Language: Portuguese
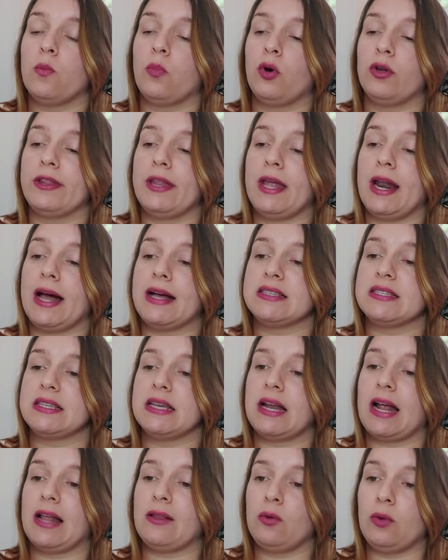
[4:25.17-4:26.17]
poderá
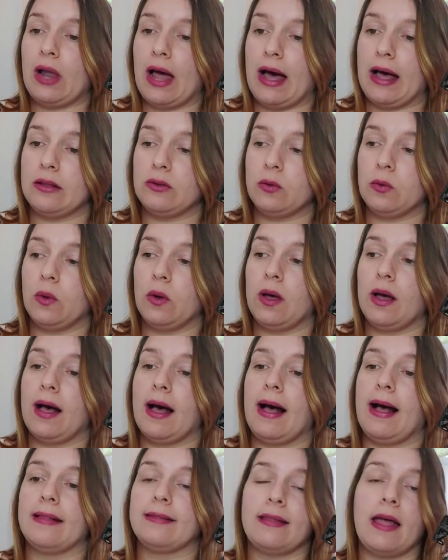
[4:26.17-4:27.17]
ser anulado
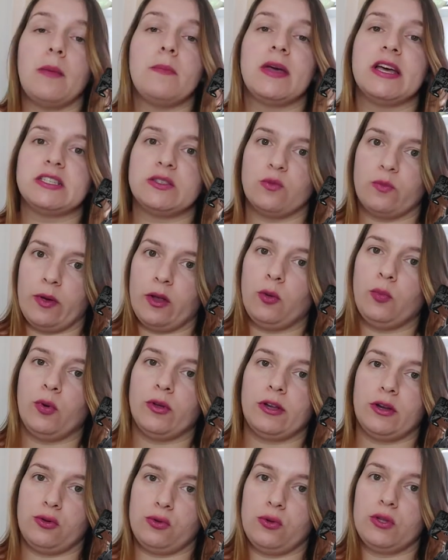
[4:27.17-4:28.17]
até mesmo pelo
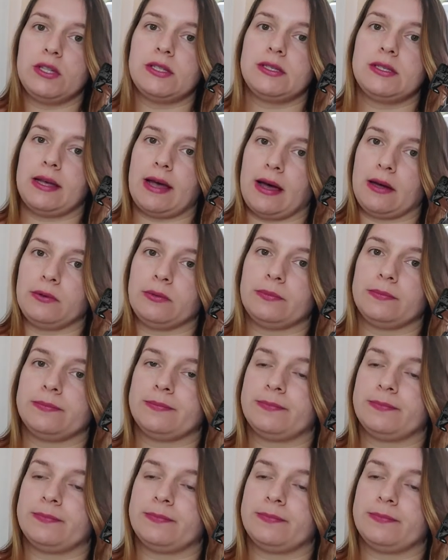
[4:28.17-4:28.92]
Poder Judiciário.